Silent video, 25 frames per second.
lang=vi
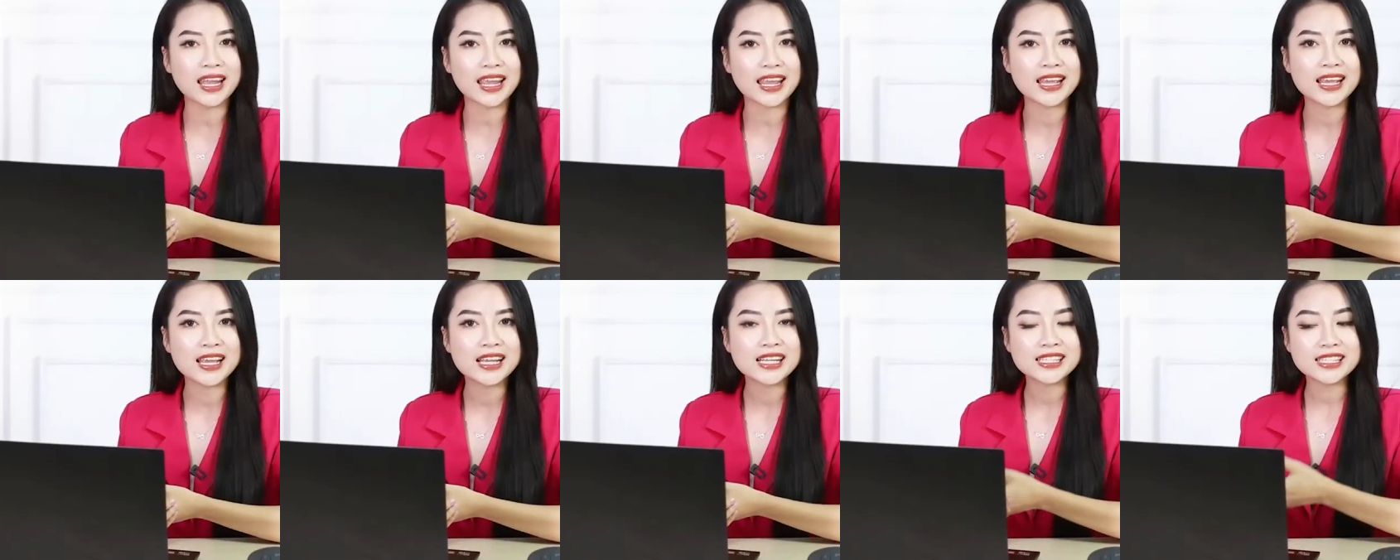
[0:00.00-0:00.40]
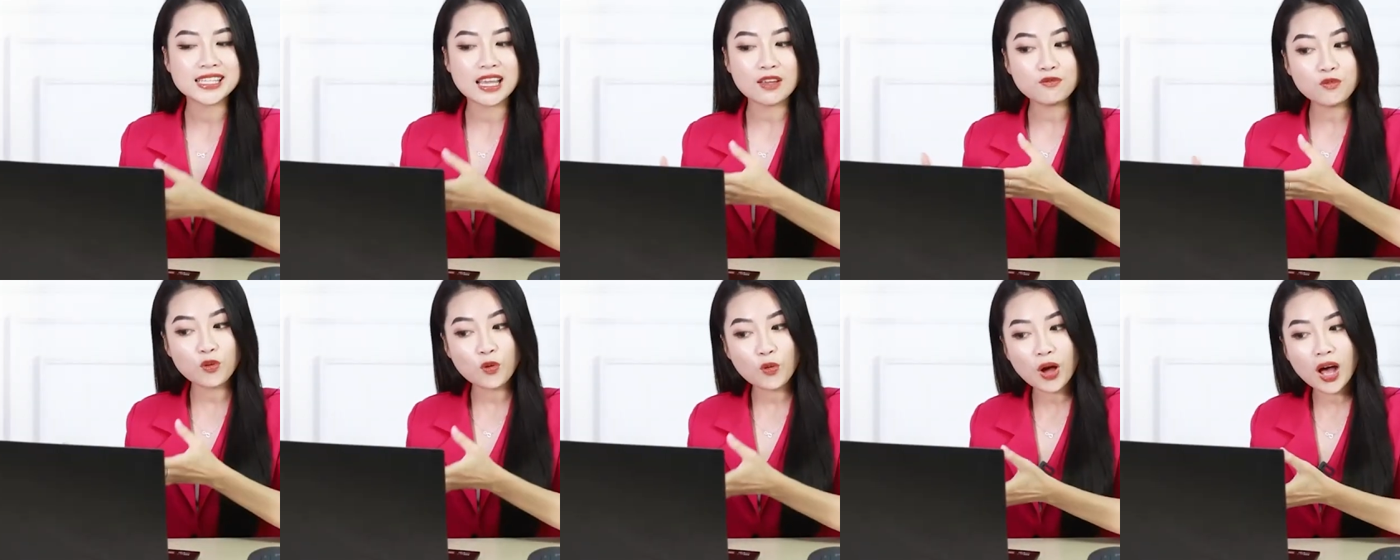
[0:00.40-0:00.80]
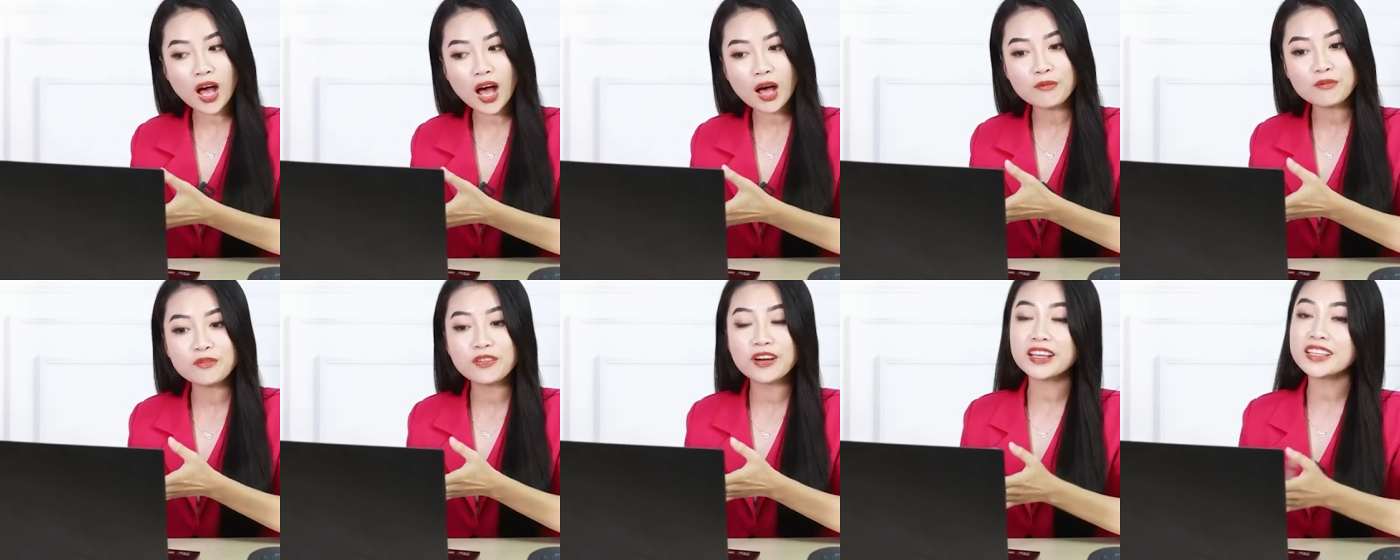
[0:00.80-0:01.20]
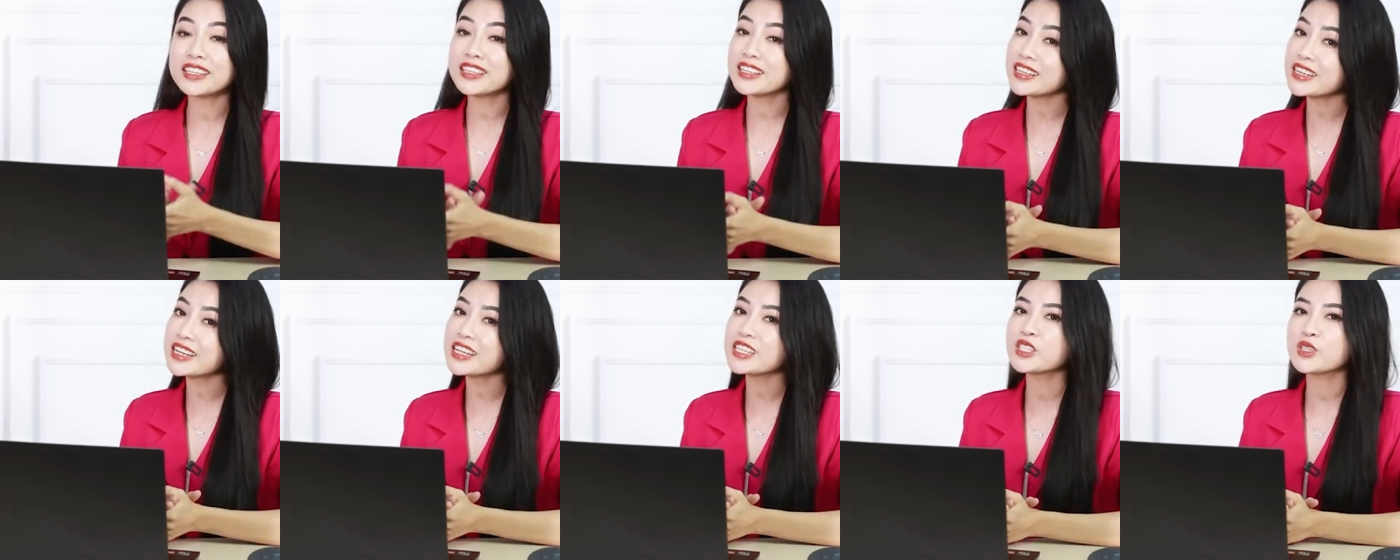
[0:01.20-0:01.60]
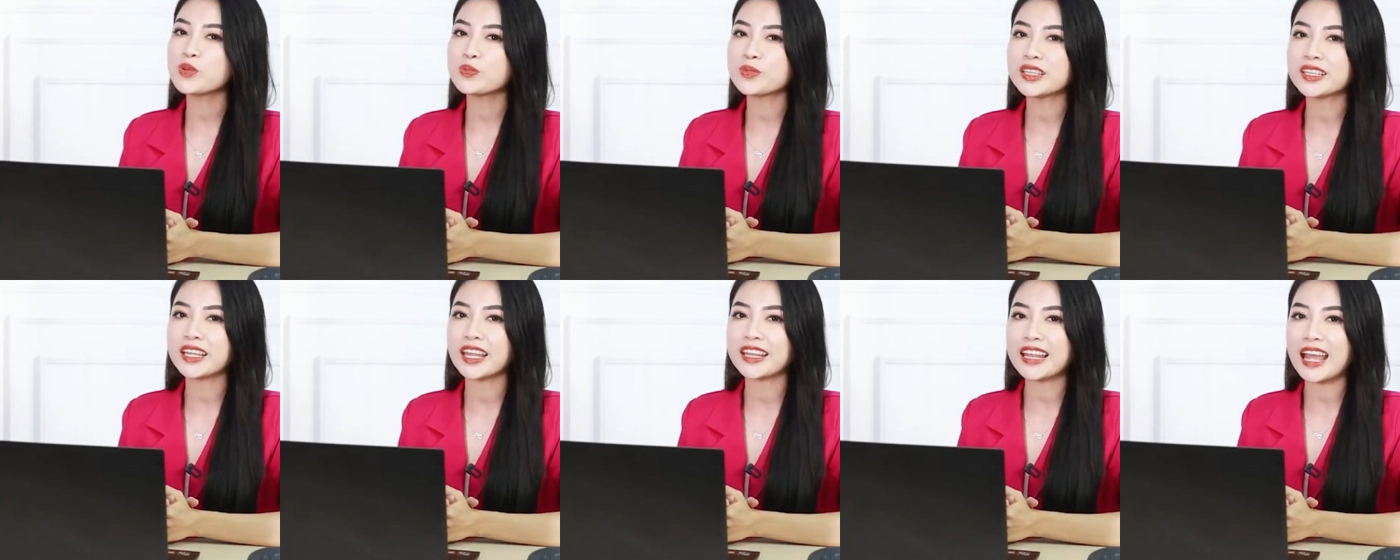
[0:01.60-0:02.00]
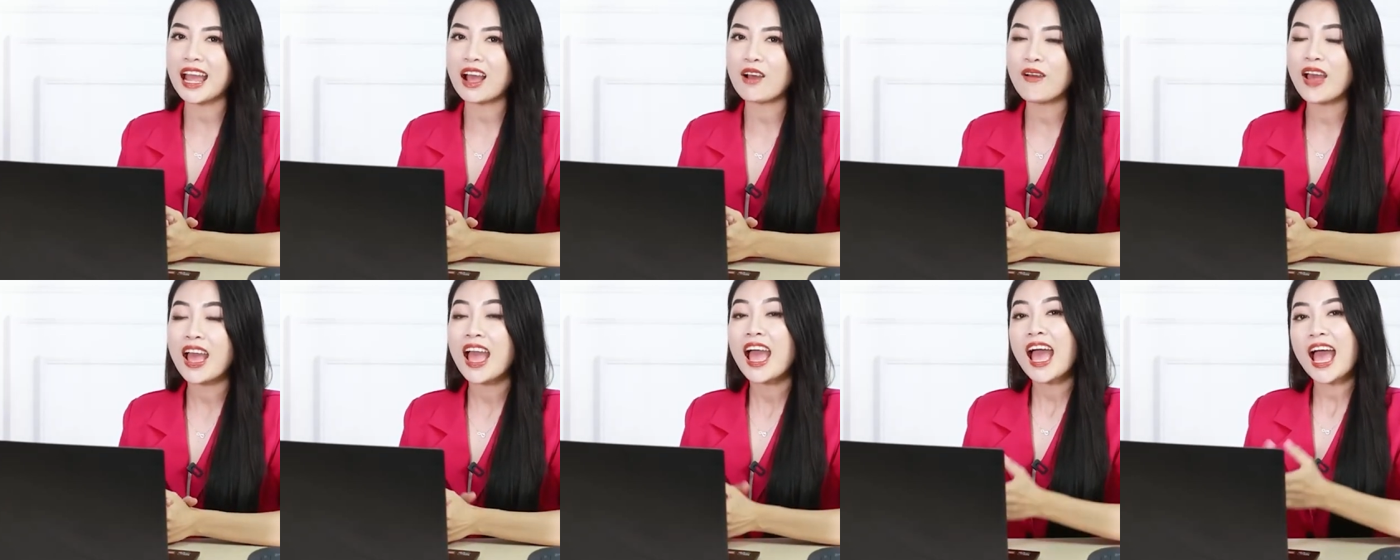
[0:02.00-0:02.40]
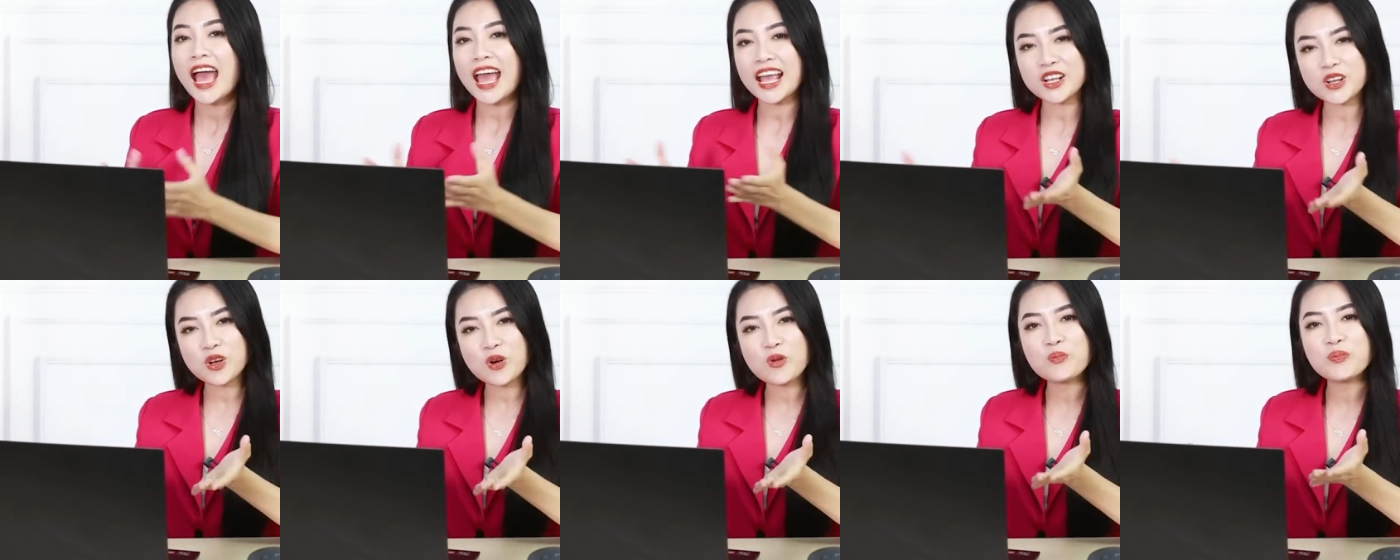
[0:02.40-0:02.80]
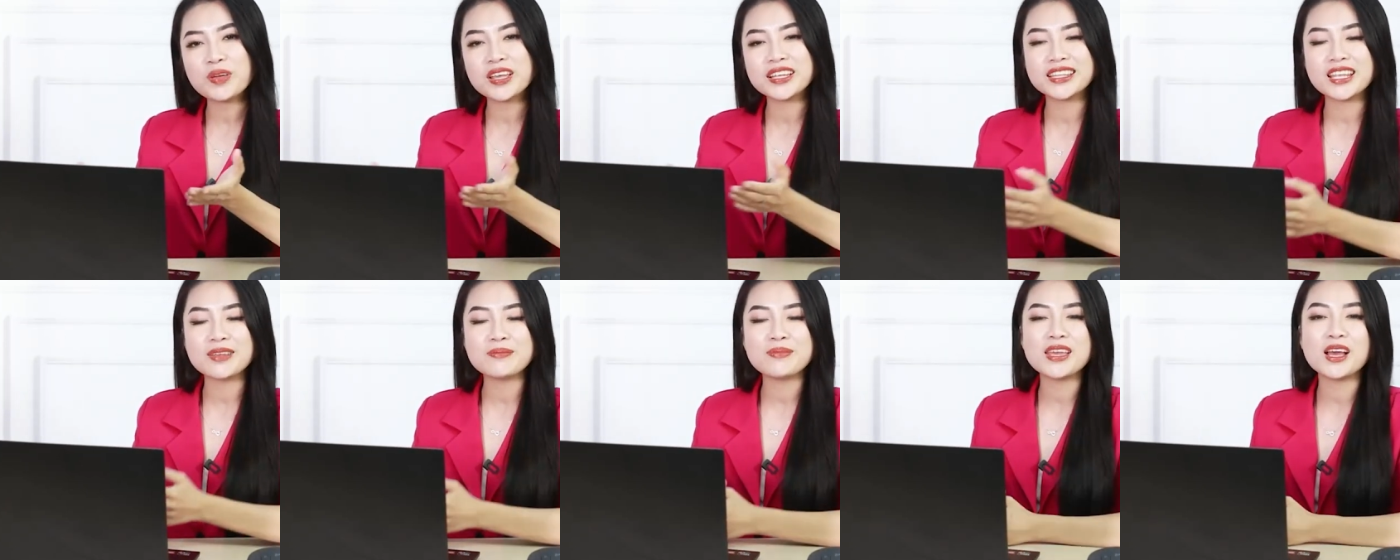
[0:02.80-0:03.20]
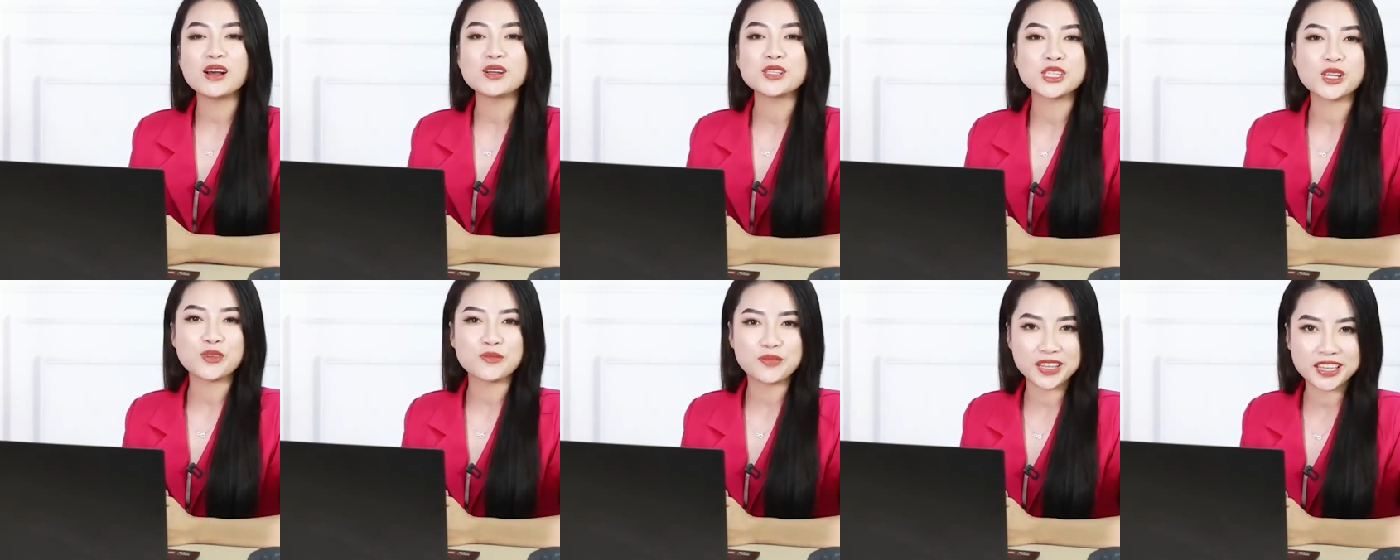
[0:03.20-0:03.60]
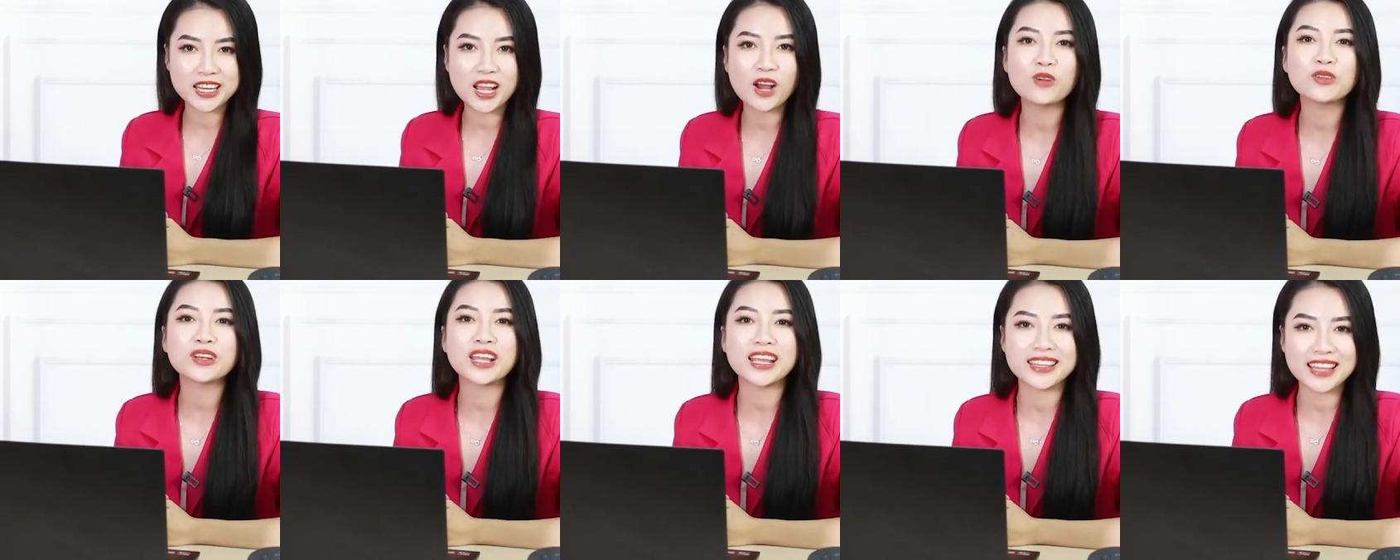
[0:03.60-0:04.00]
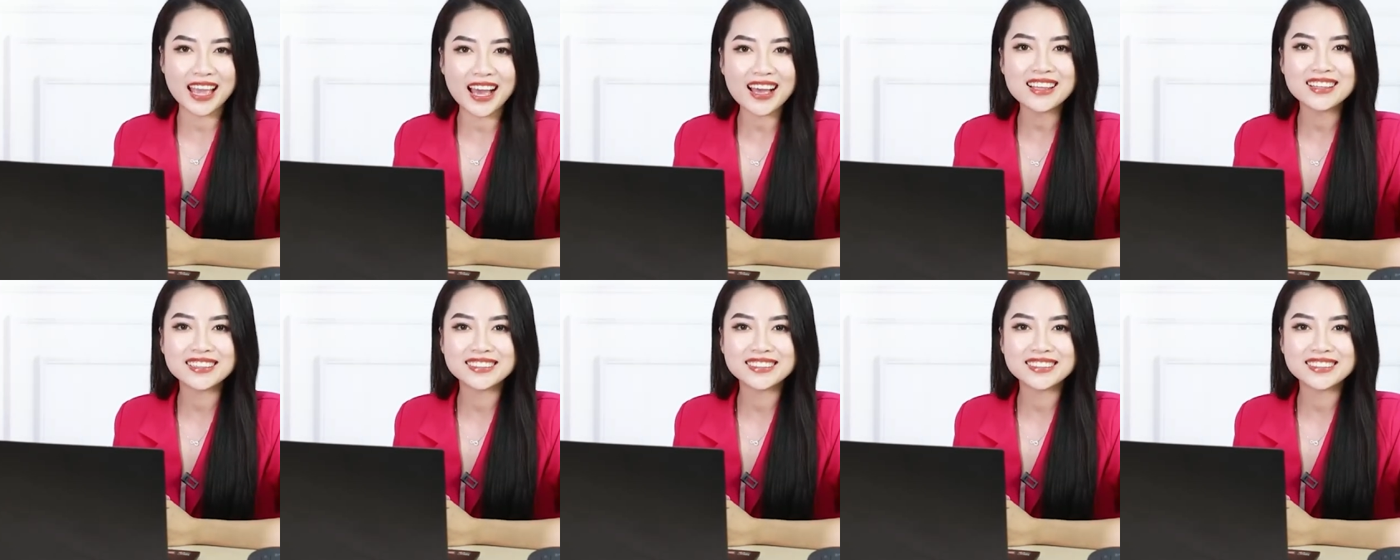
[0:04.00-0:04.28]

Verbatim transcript: này sẽ phù hợp với những người dùng như thế nào? Hãy cùng mình tìm hiểu trong video này nhé!